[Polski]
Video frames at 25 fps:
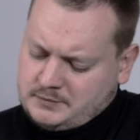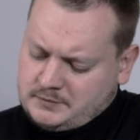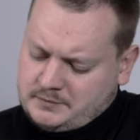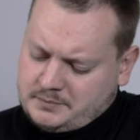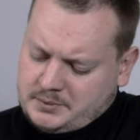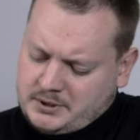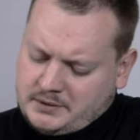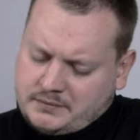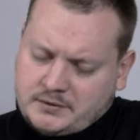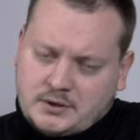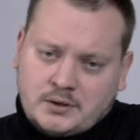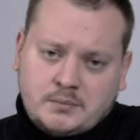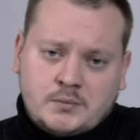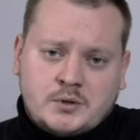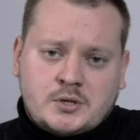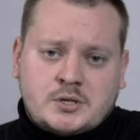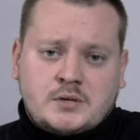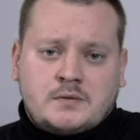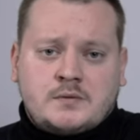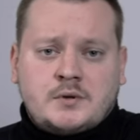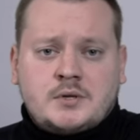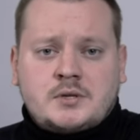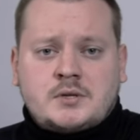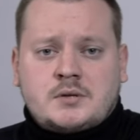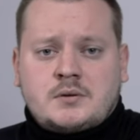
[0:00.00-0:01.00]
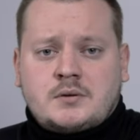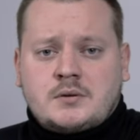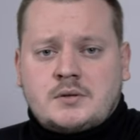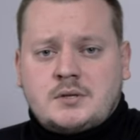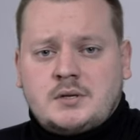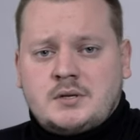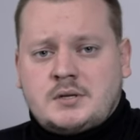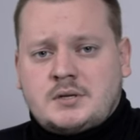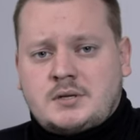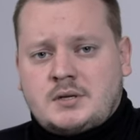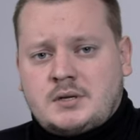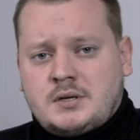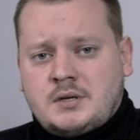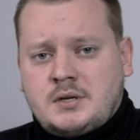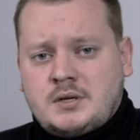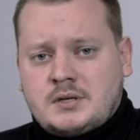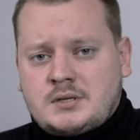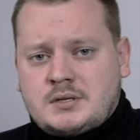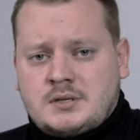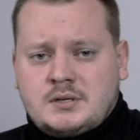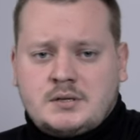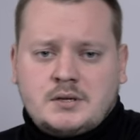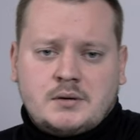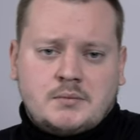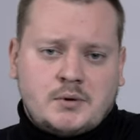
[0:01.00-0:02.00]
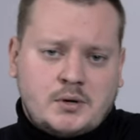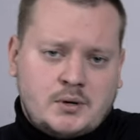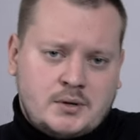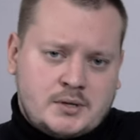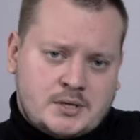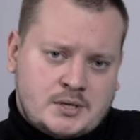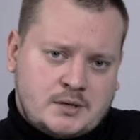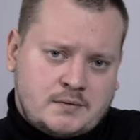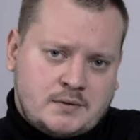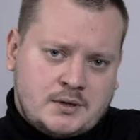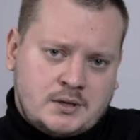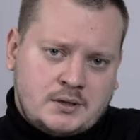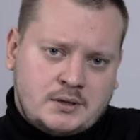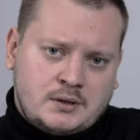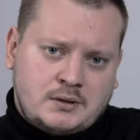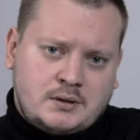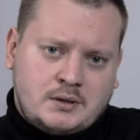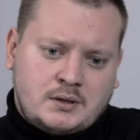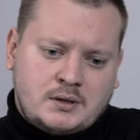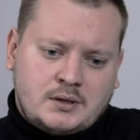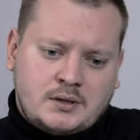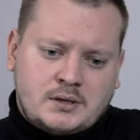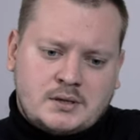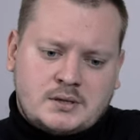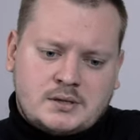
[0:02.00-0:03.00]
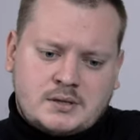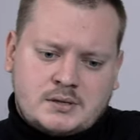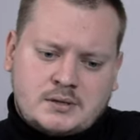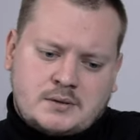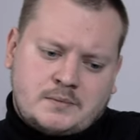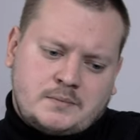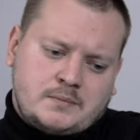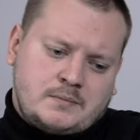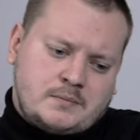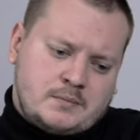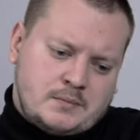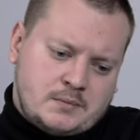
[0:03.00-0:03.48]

wbrew temu, że wojsko rosyjskie jest demoralizowane teraz,